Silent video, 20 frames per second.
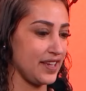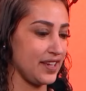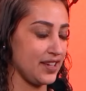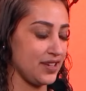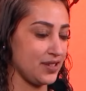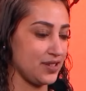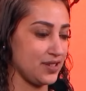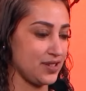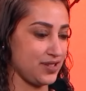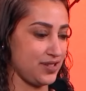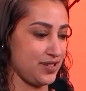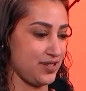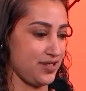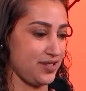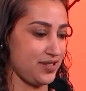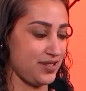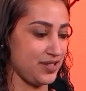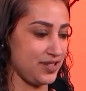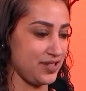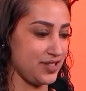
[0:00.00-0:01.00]
Et
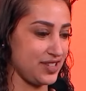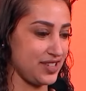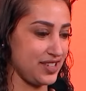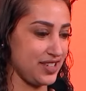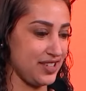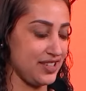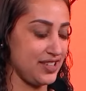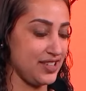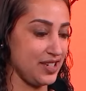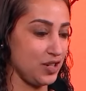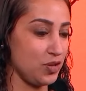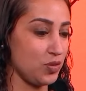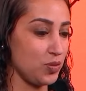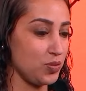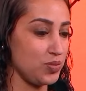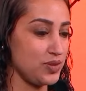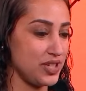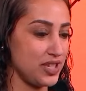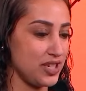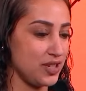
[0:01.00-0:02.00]
c'était
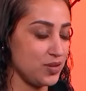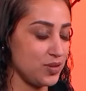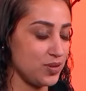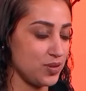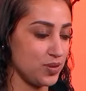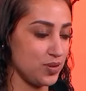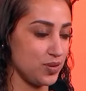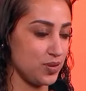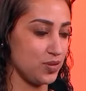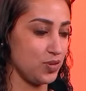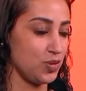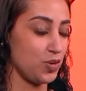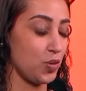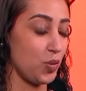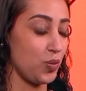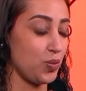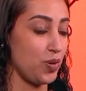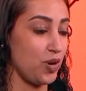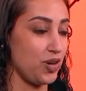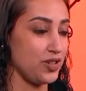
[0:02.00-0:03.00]
compliqué de,
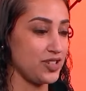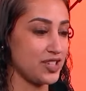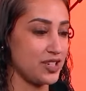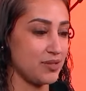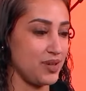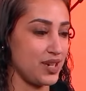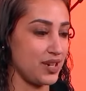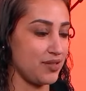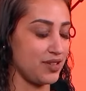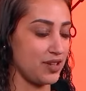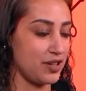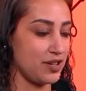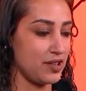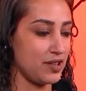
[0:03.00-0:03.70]
comprendre ce qui m'arrivait.